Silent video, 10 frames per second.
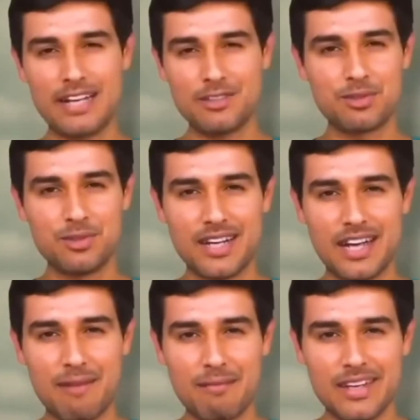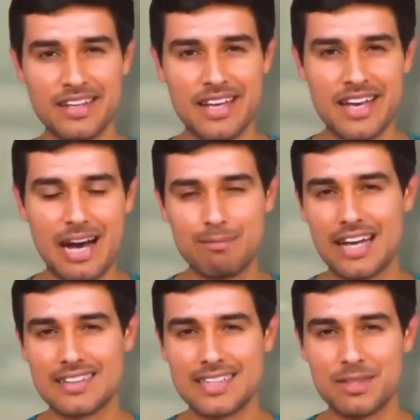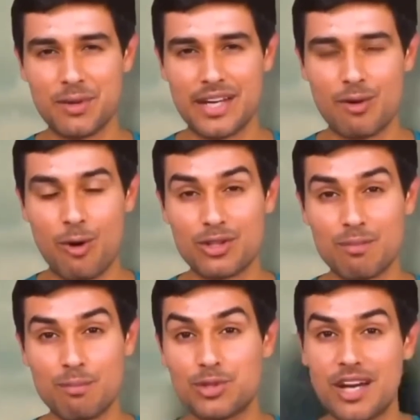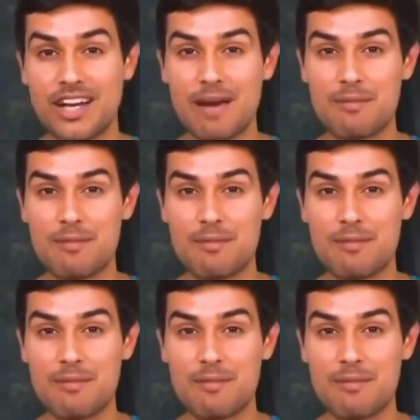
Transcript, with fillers: ही सुंदर नाम है आप जानते ही होंगे गौतम बुद्ध का नाम